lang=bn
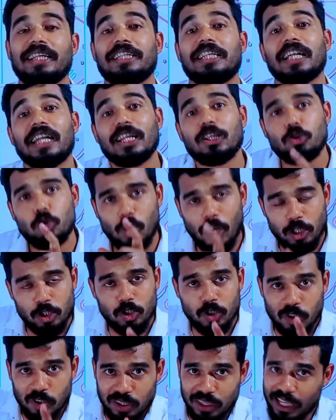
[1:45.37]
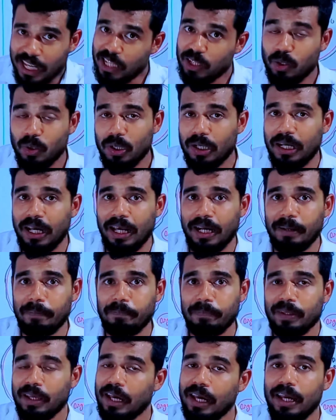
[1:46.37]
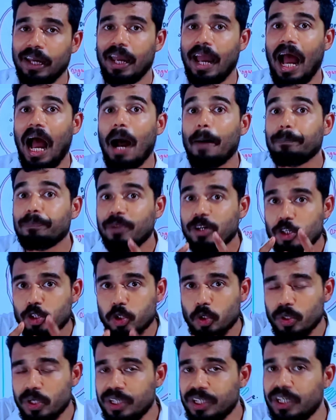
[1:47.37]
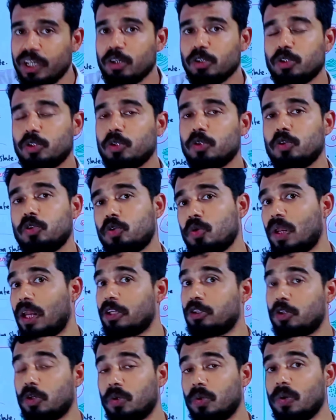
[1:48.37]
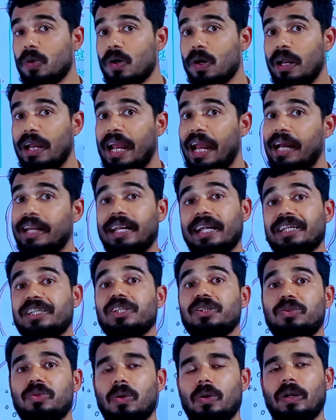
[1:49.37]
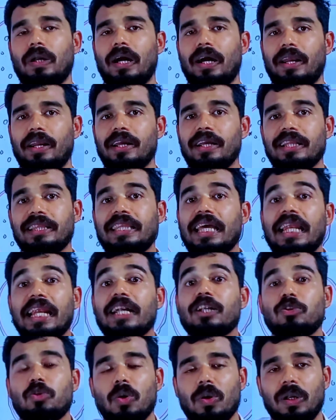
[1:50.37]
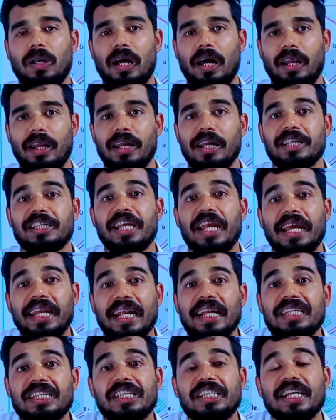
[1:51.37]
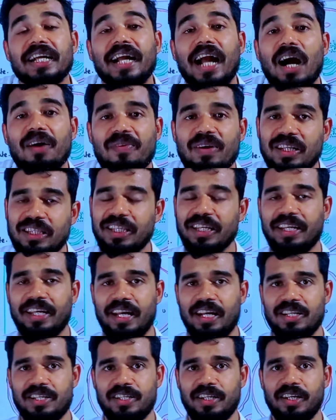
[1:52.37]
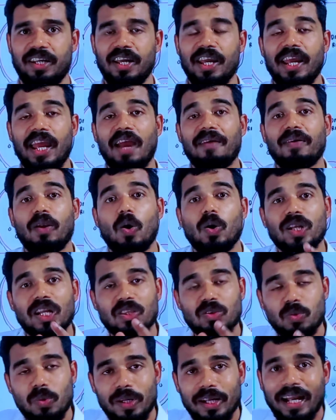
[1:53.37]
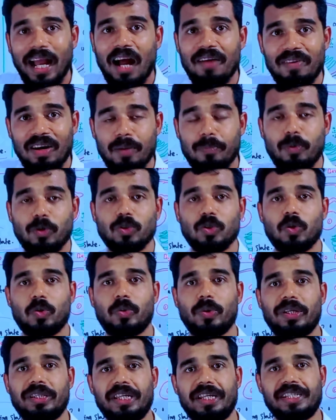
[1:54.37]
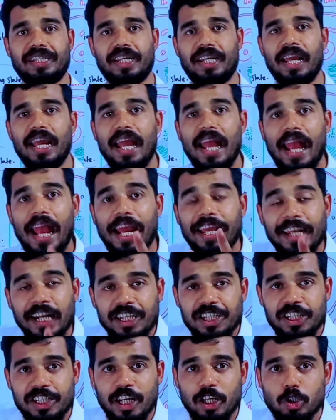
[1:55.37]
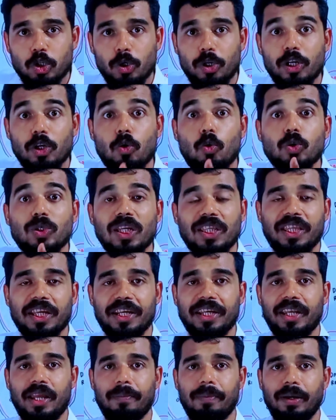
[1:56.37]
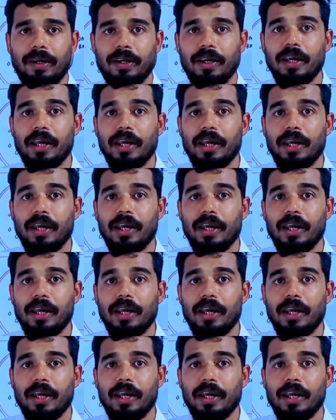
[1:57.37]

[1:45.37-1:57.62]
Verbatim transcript: সেটা চলার জন্য তেল দরকার হ্যাঁ আপনার শরীরটা কিন্তু চলার জন্য এনার্জির দরকার তেলের দরকার সেই এনার্জিটা খাবার থেকে আসে এবার হঠাৎ করে খাবার বন্ধ করে দিয়েছেন এনার্জিটা শরীর কোথা থেকে নেবে